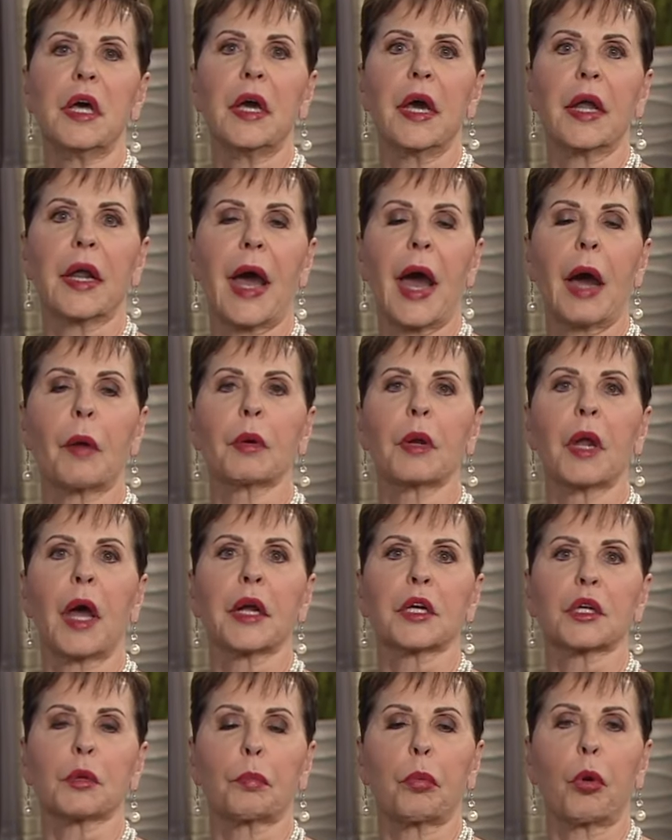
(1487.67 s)
dan saya
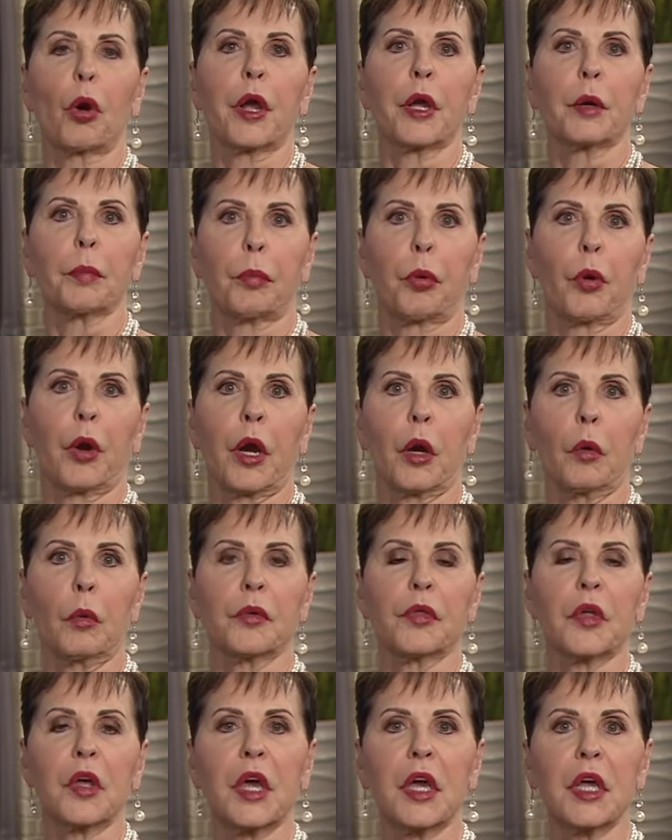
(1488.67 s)
ingin ungkapkan doa
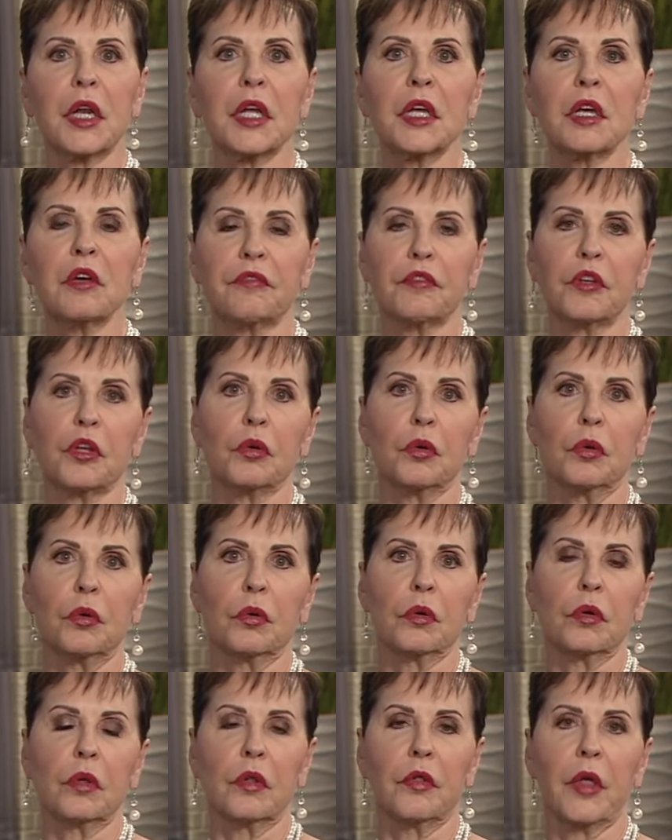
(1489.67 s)
dengan saudara
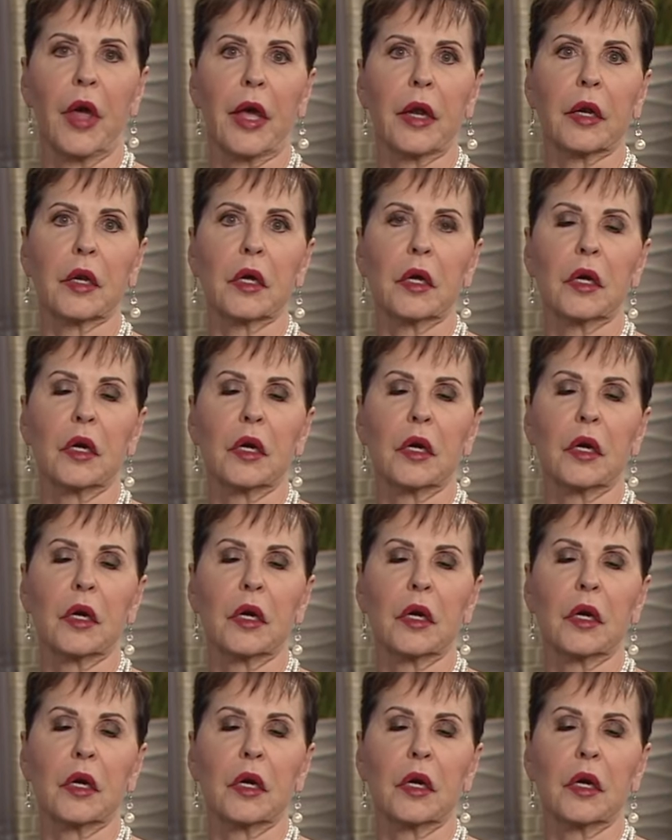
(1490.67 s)
yang